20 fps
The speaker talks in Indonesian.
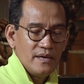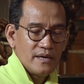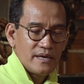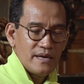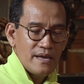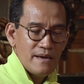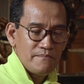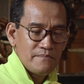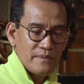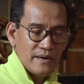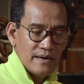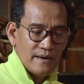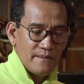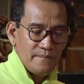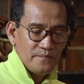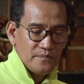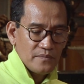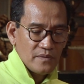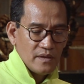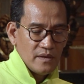Kenapa?
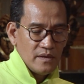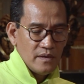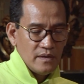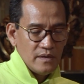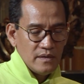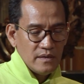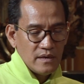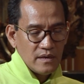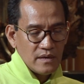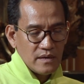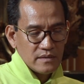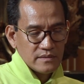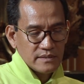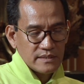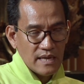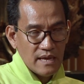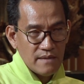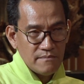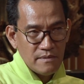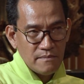
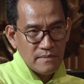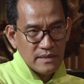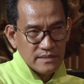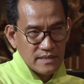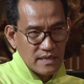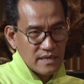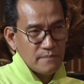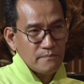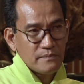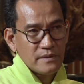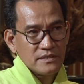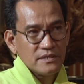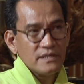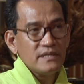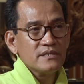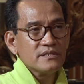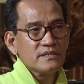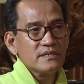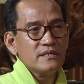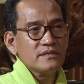selama masih ada
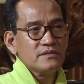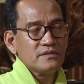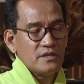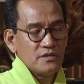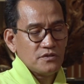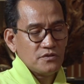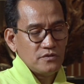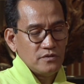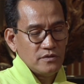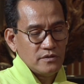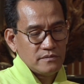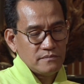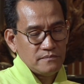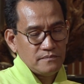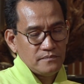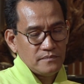presidensial threshold,